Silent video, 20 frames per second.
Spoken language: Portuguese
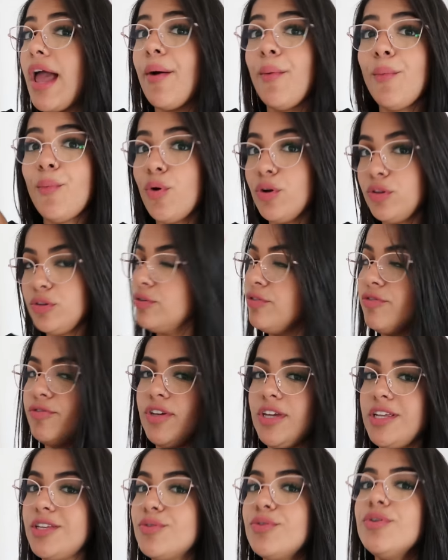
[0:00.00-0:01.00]
é um outro
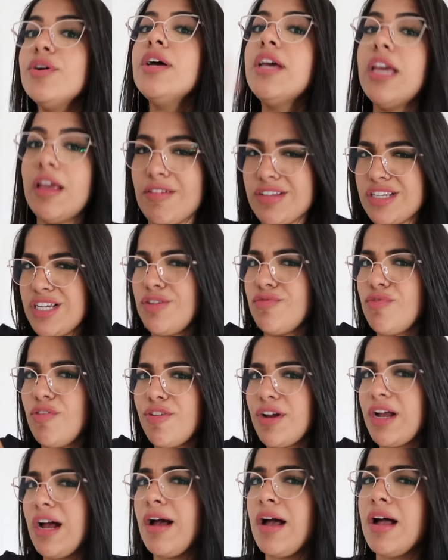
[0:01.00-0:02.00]
vídeo e vocês vão
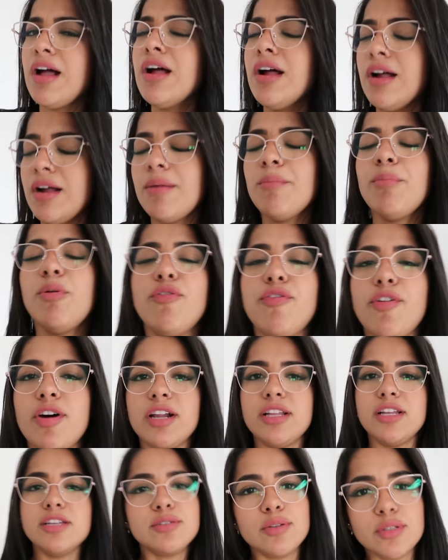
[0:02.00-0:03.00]
ficar por
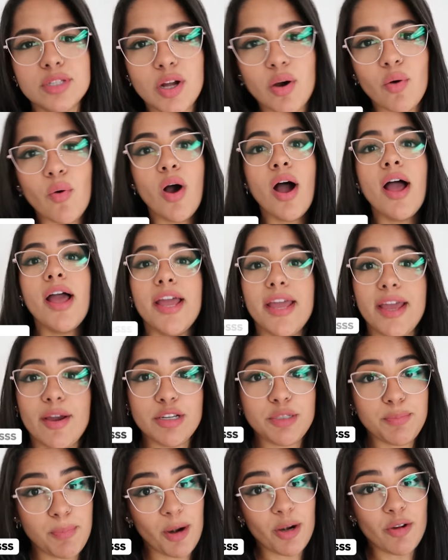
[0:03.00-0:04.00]
fora disso não.
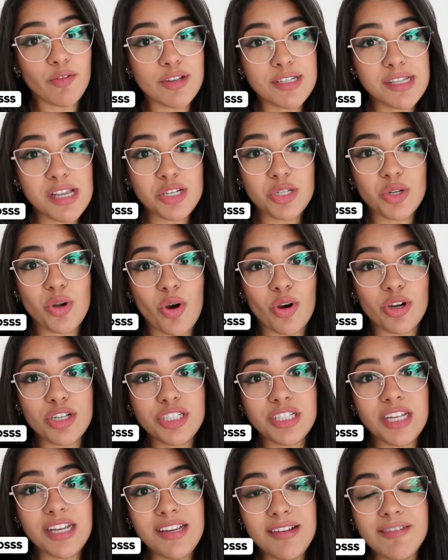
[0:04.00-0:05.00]
Eu espero que vocês
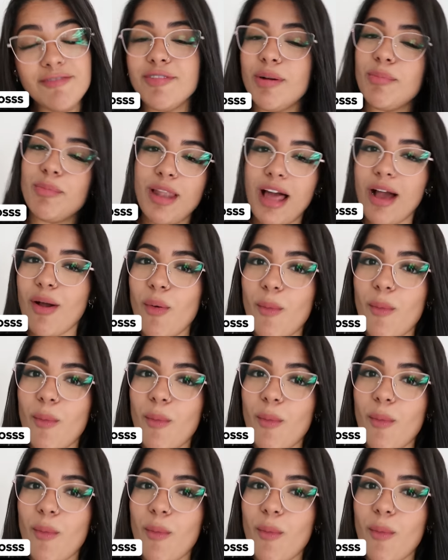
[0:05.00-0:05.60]
gostem, vamos lá